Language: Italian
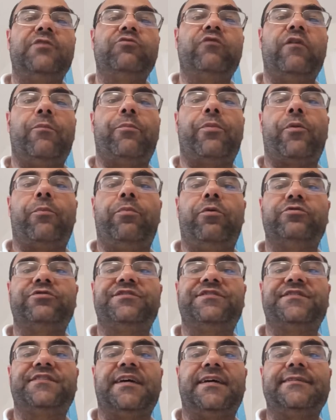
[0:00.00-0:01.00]
La nuova
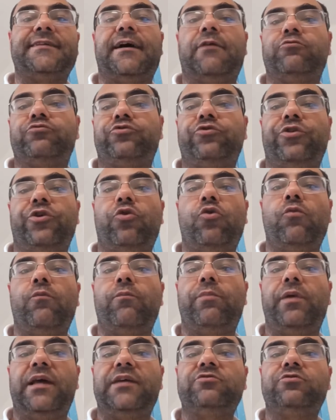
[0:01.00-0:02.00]
proposta da autore
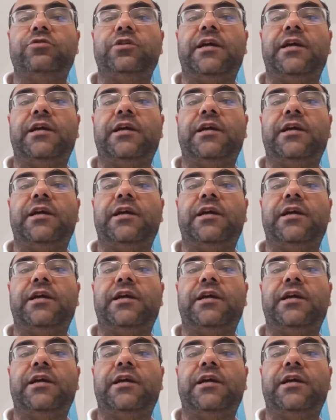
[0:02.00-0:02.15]
completo